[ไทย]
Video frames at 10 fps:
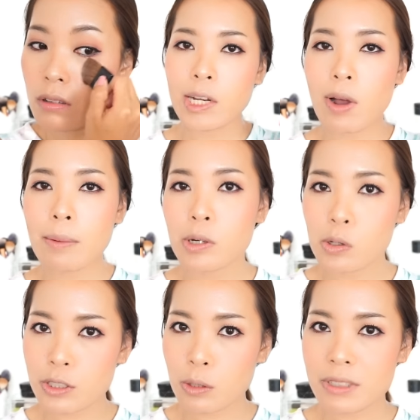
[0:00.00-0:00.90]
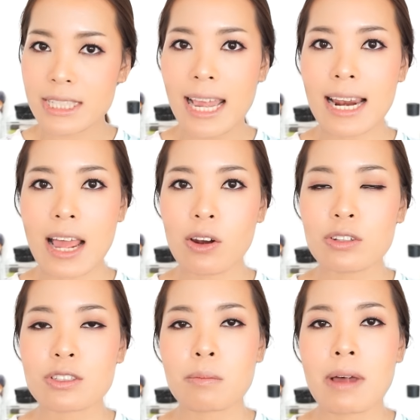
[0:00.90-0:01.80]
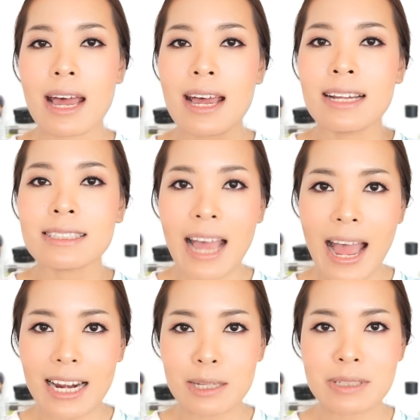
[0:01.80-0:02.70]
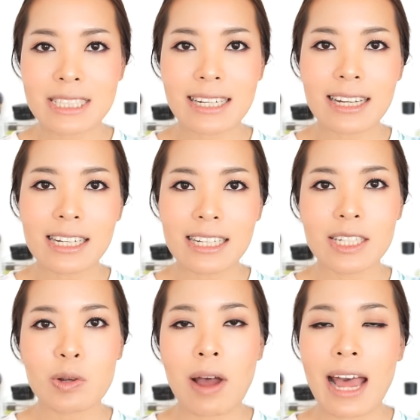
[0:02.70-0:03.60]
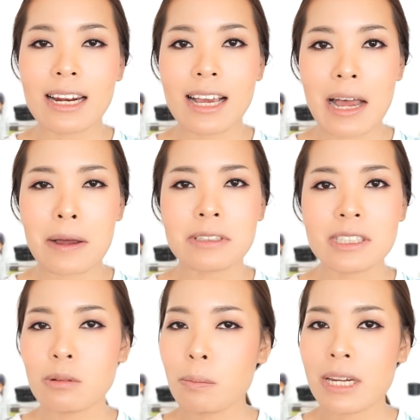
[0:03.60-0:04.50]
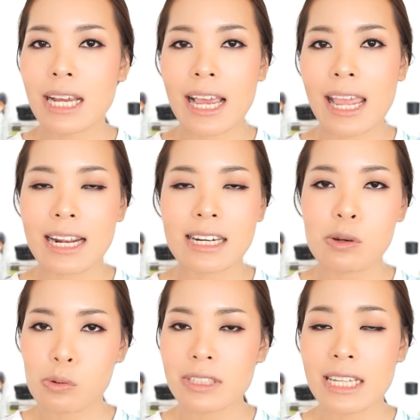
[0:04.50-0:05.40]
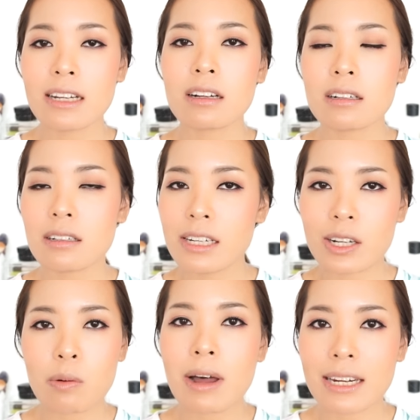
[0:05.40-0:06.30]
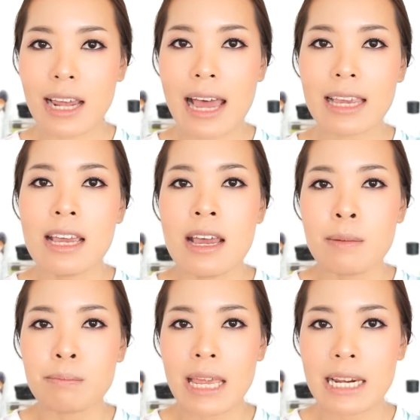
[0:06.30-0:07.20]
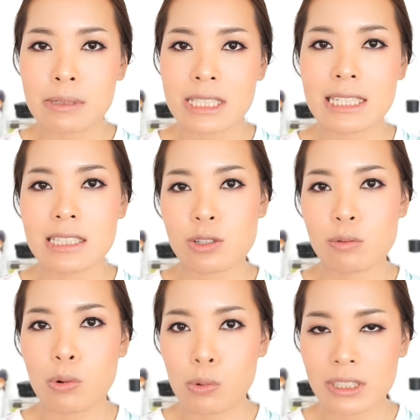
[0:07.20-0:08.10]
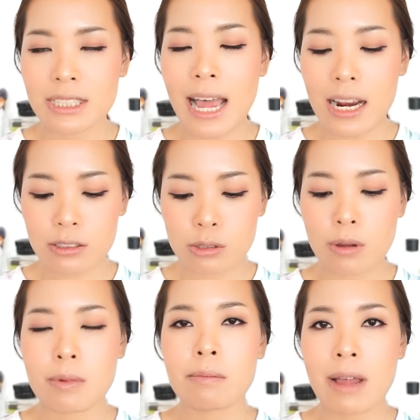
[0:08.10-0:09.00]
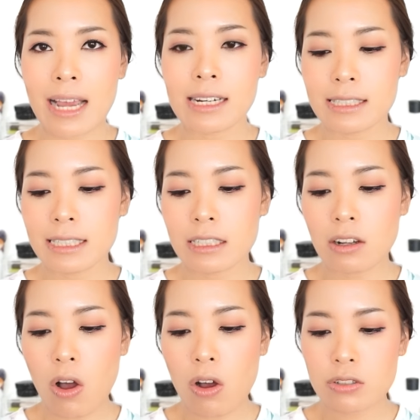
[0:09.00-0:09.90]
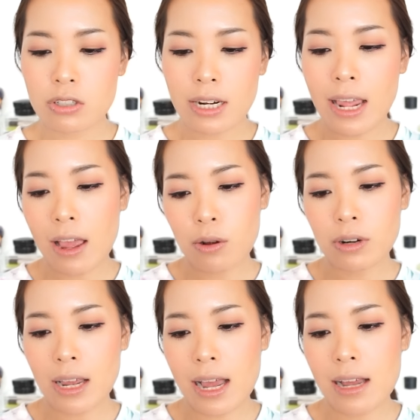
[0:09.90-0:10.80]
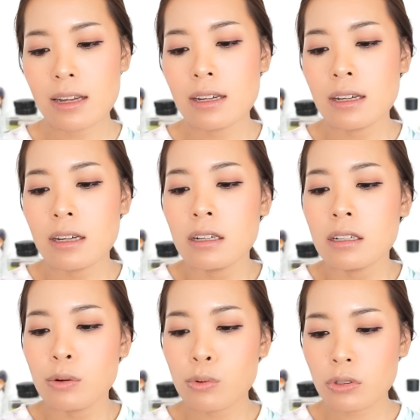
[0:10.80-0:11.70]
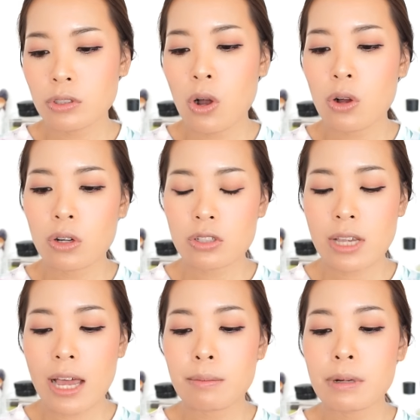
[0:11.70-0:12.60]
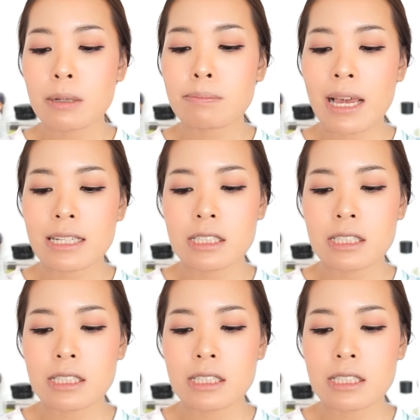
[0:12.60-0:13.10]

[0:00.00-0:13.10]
ได้ความโกลสมใจแล้วเราจะมาทาลิปสติกกันเลยดีกว่านะคะ ถือว่าเป็นนางเอกในลุคนี้เลยก็ว่าได้ เป็นลิปสติกสีชมพูที่ทาแล้วสวยมากๆเลย ของ Chanel นะคะ Root Coco s h i n เบอร์